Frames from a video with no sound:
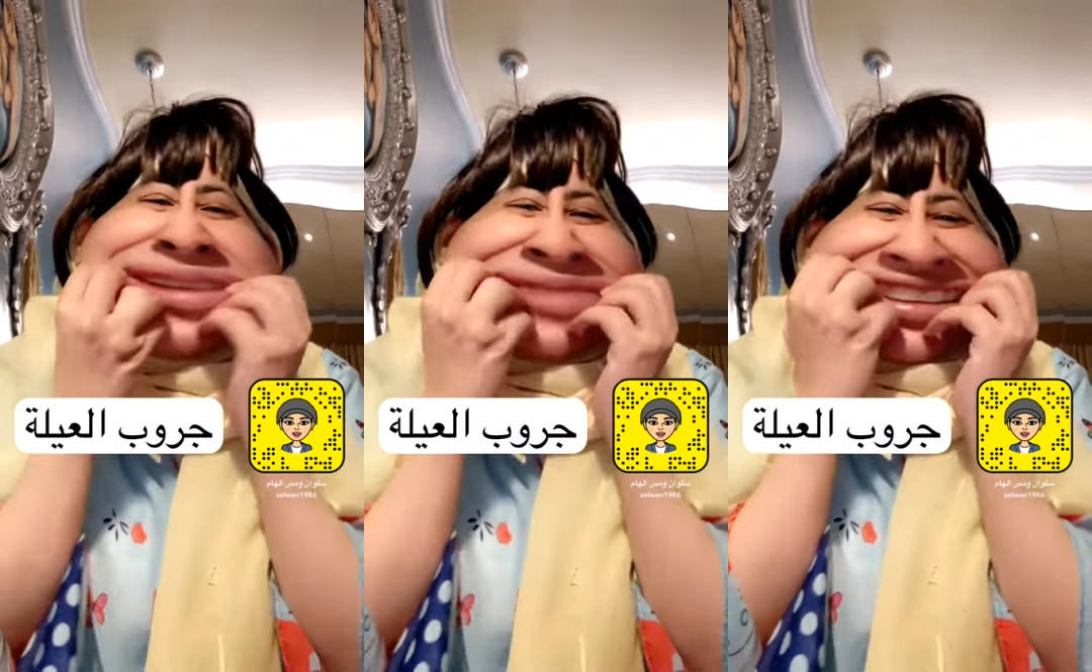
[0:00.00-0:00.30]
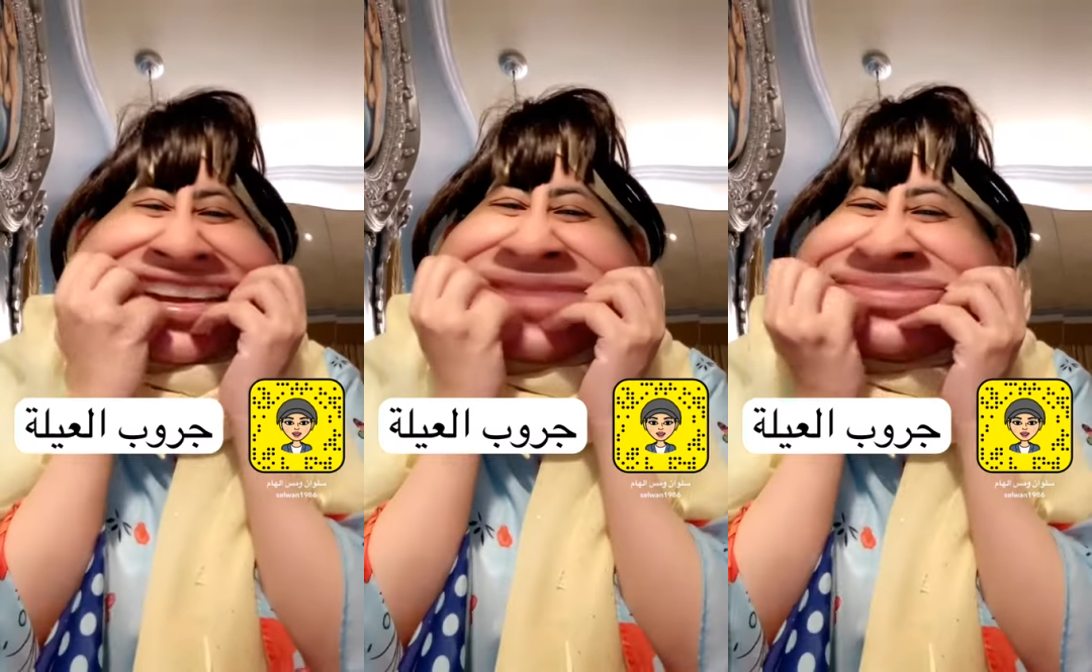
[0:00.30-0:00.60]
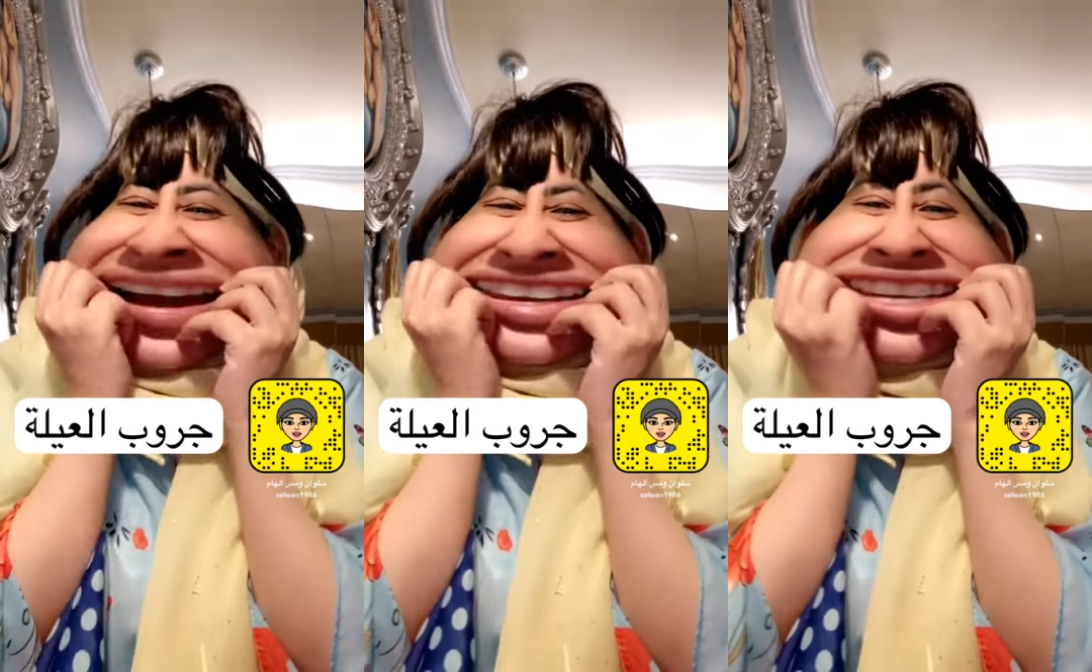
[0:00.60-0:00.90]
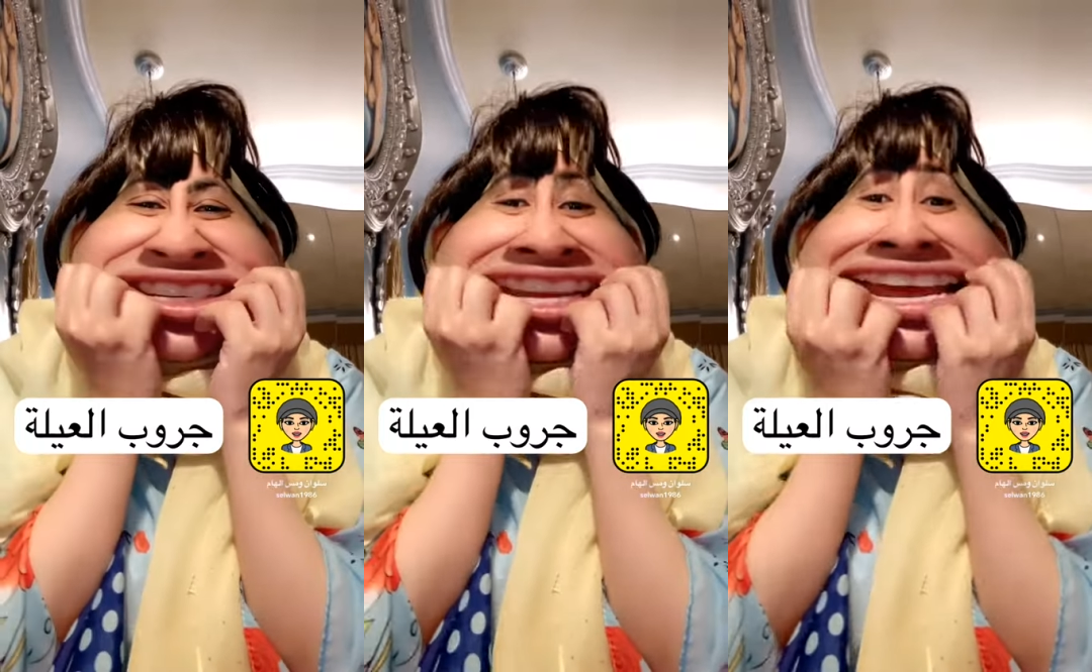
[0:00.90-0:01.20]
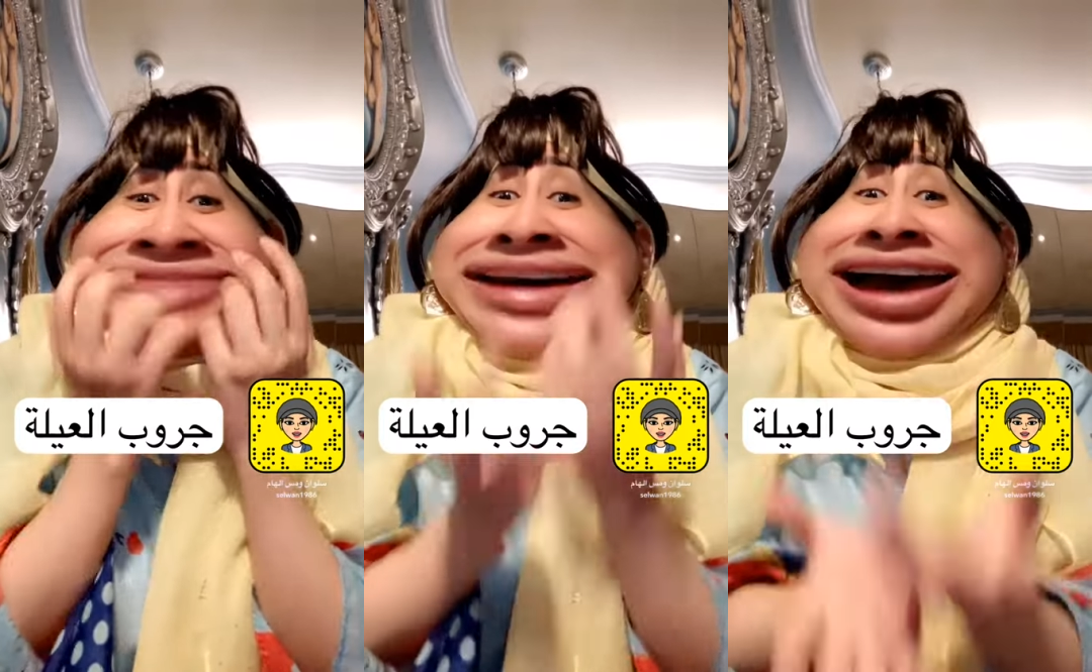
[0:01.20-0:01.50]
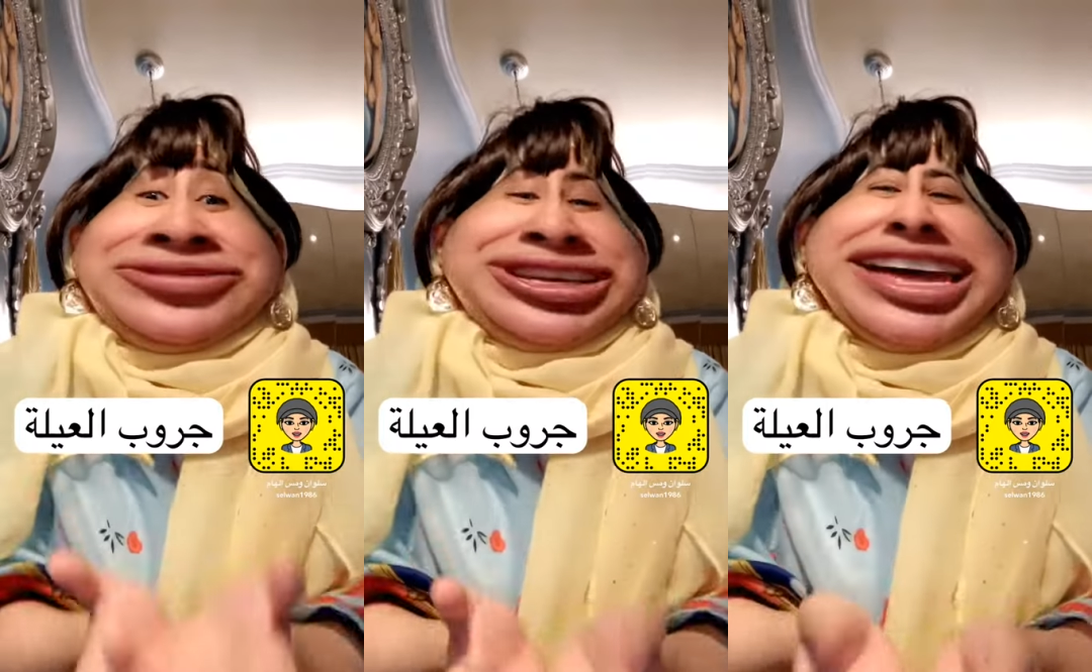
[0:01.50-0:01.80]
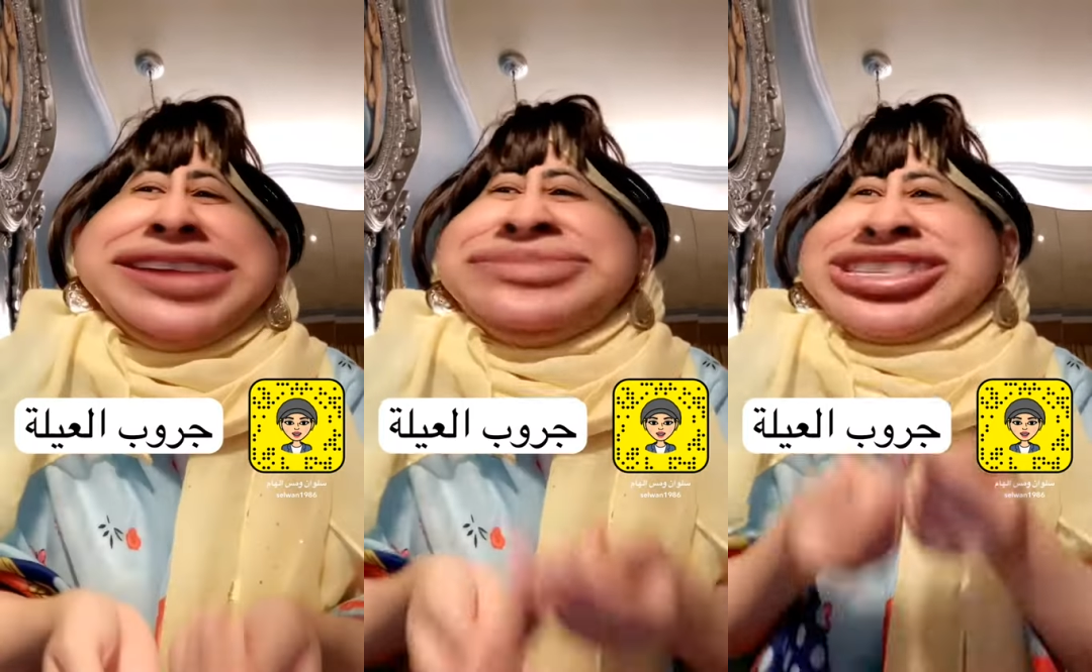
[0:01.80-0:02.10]
تجمعناش يا جماعه والله
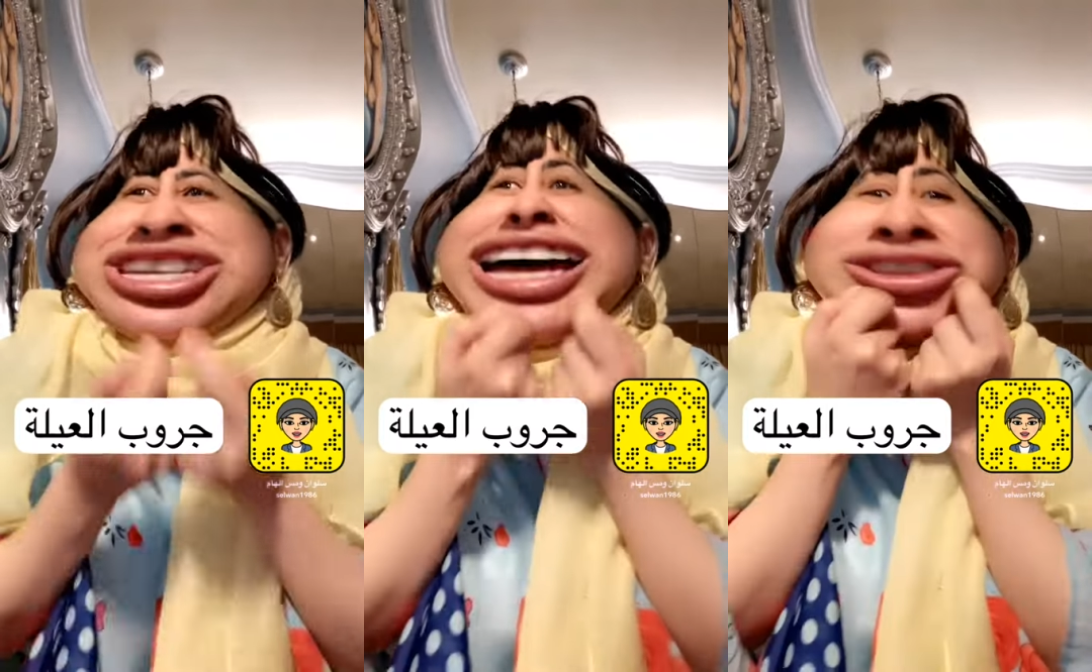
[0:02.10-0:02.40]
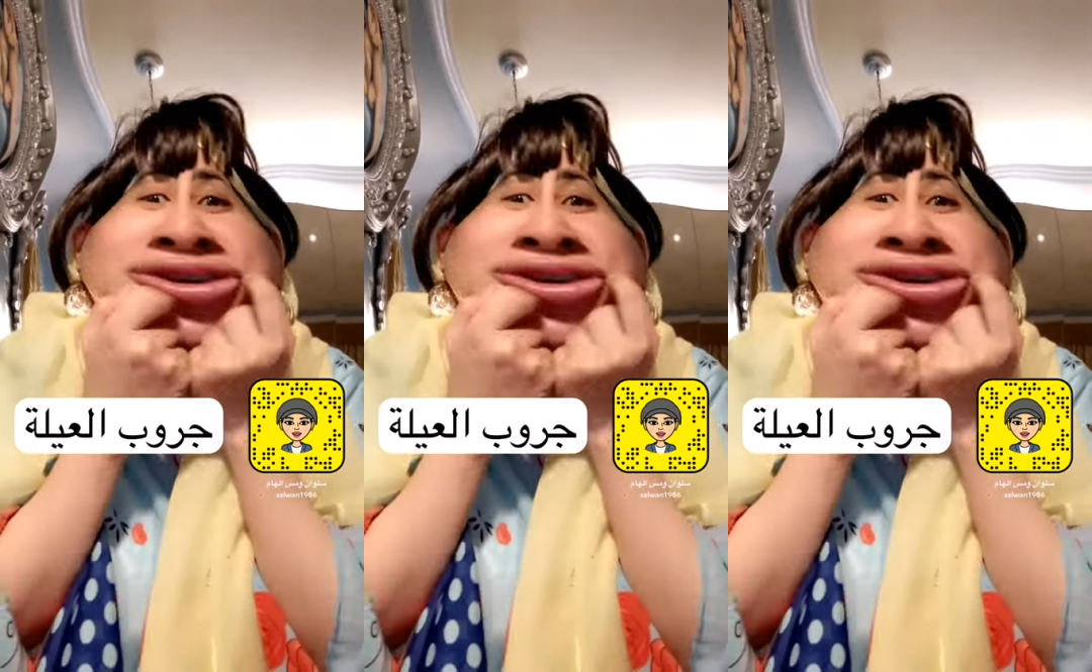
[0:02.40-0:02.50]
بشحتهم